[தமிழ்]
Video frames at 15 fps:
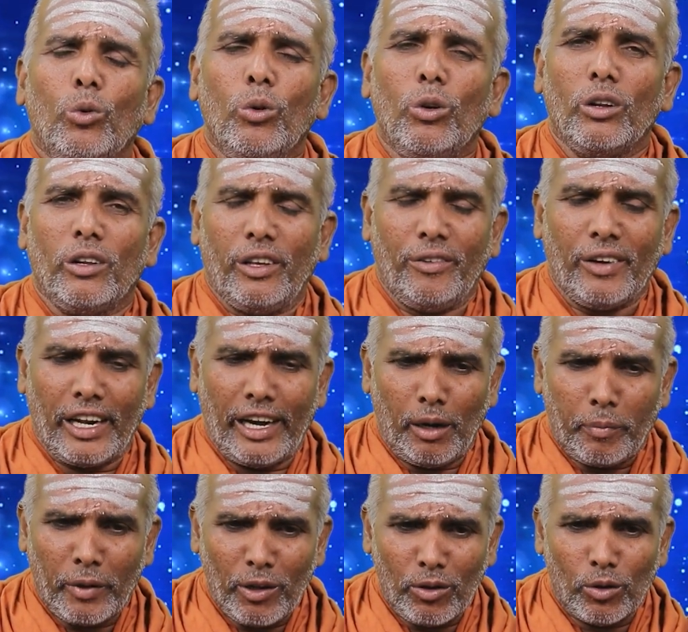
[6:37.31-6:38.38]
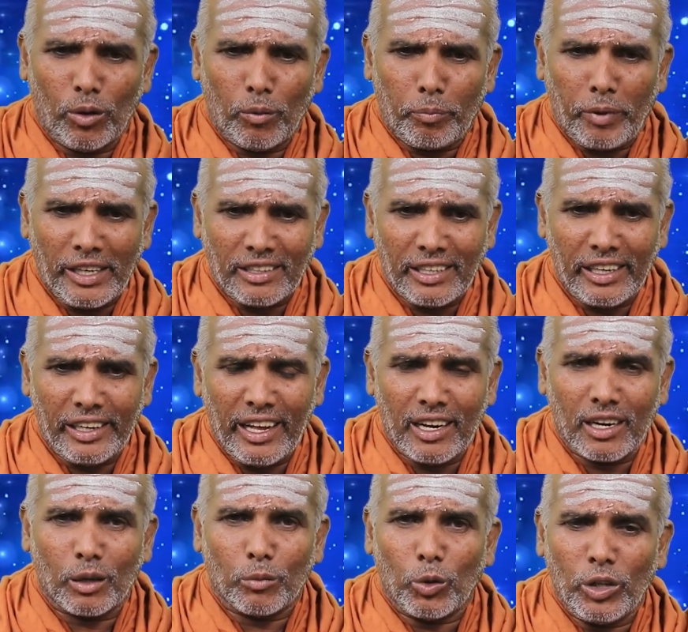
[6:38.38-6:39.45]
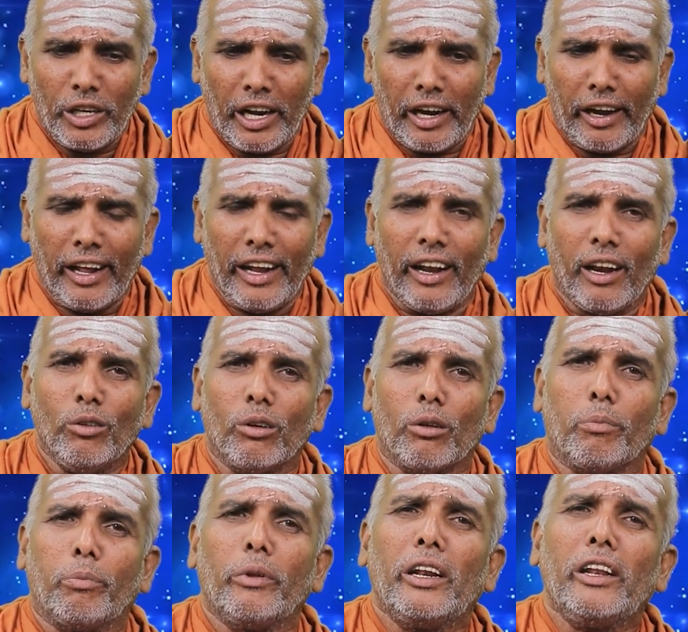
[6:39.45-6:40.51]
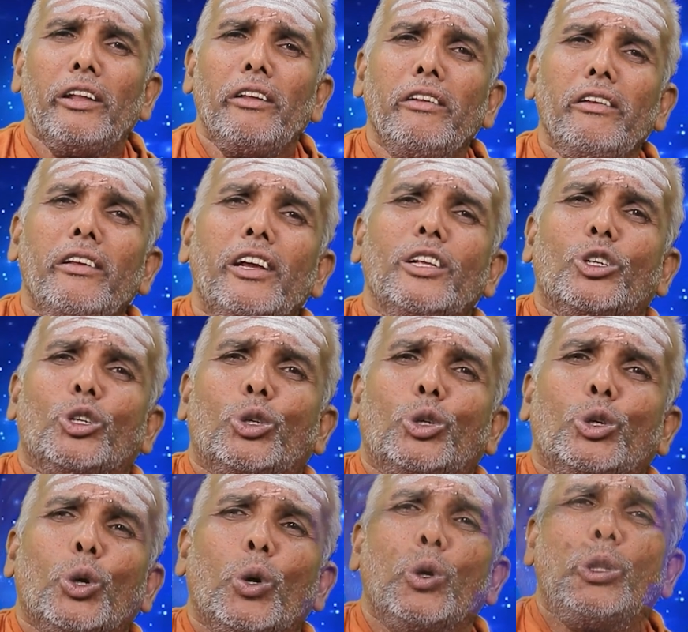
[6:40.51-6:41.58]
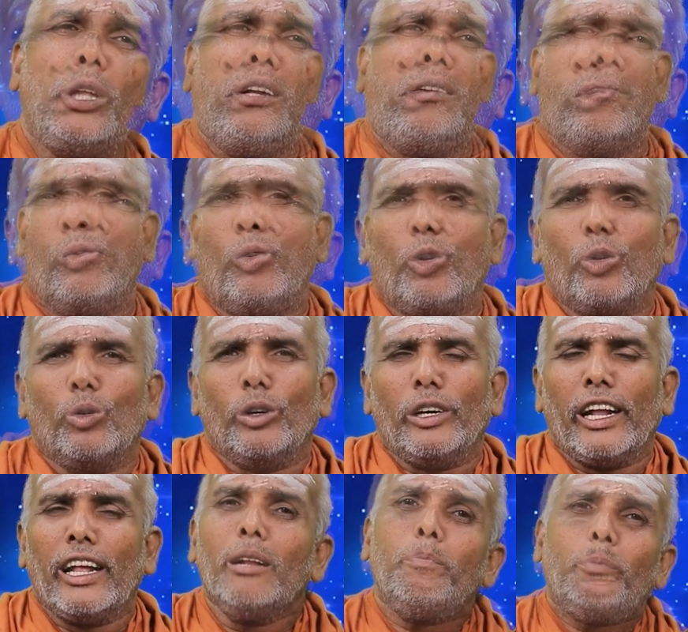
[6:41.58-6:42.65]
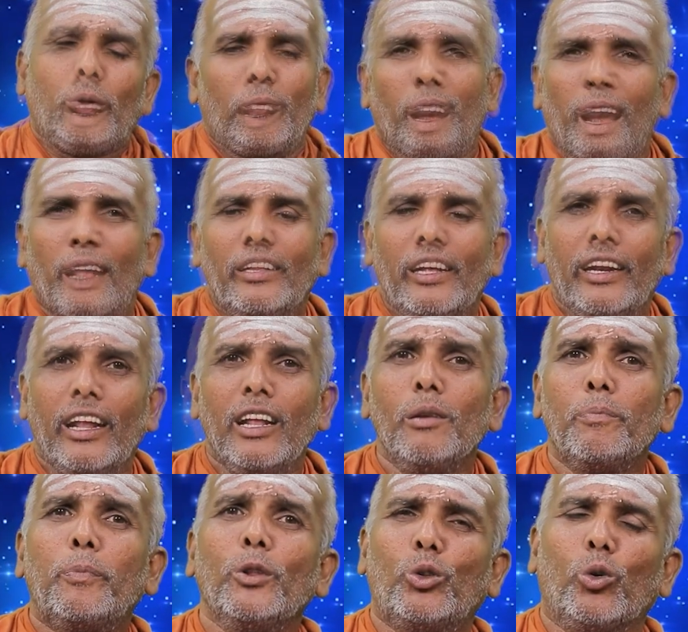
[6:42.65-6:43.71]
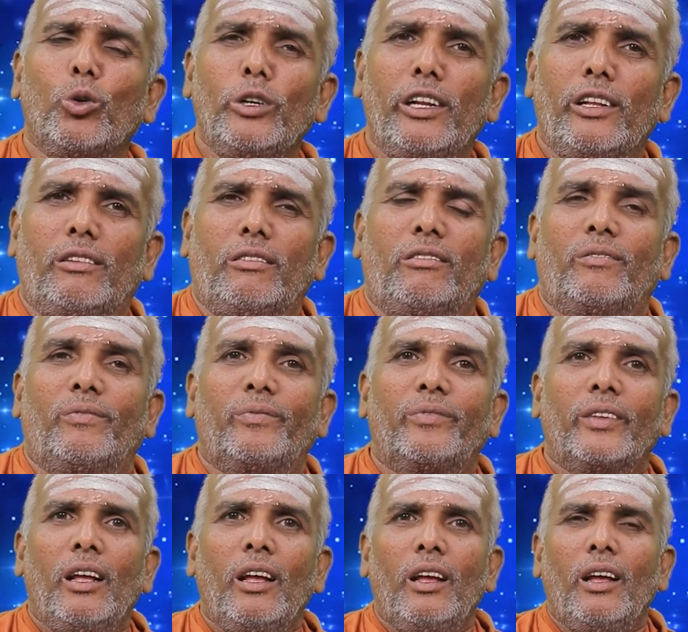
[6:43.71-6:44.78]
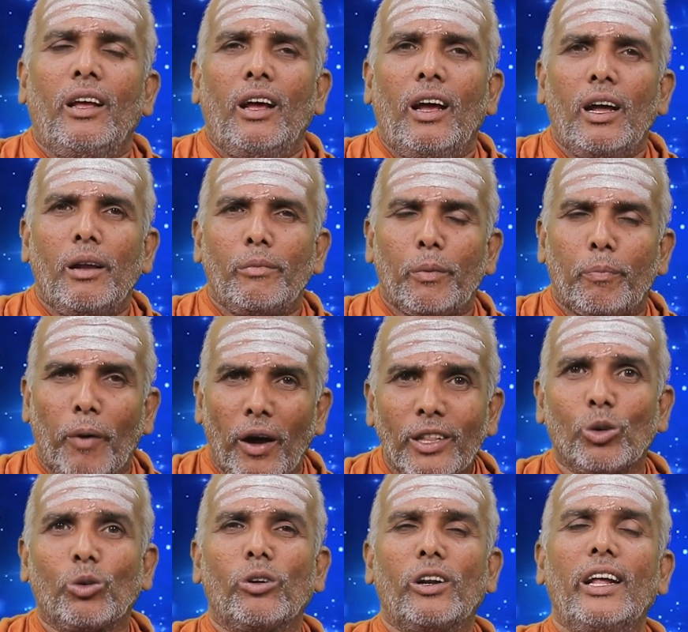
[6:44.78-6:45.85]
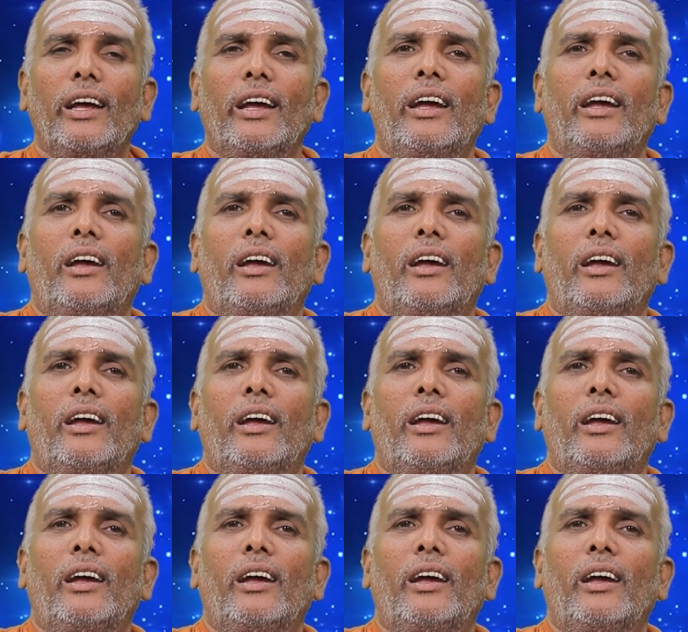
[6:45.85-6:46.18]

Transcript: ஒரு இவங்க ரெண்டு பேரும் பேசிக்கிட்டே இருக்கும்போது இடையில் ஒரு பெரிய ஜோதி ஒரு நெருப்பு அந்த நெருப்பு தோன்றியது அப்படி பார்த்த உடனே